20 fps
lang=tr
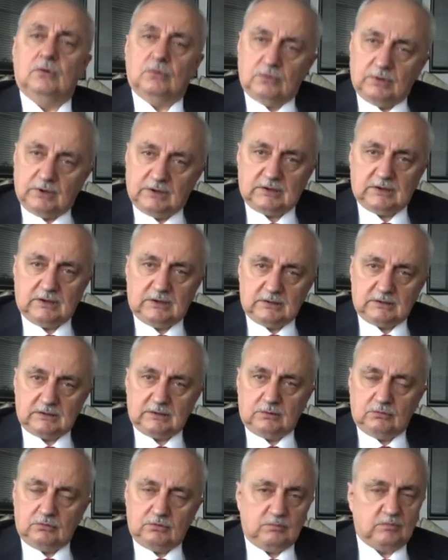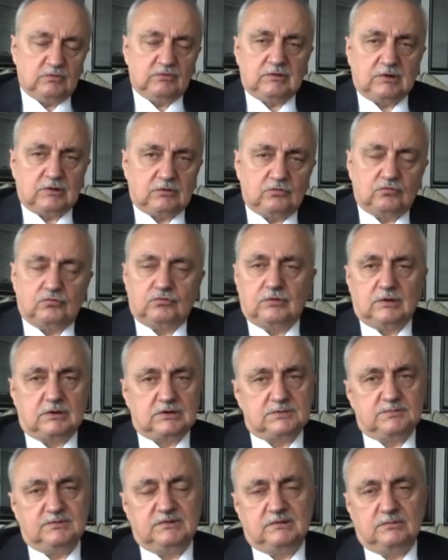O nedenle de önümüzdeki
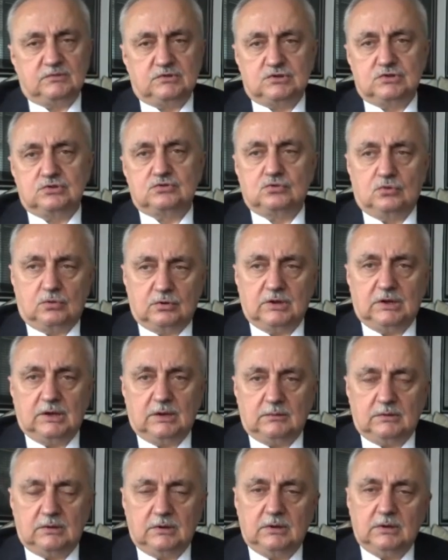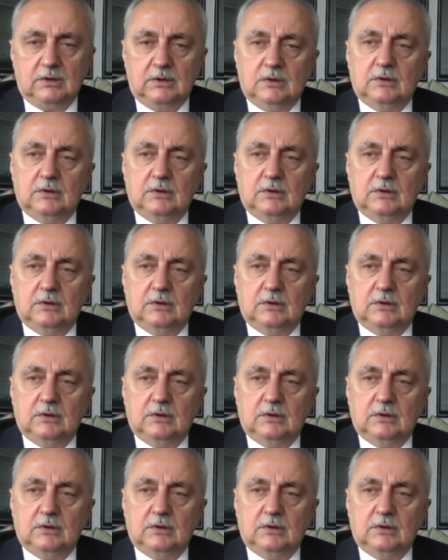süreç bizim için çok önemli.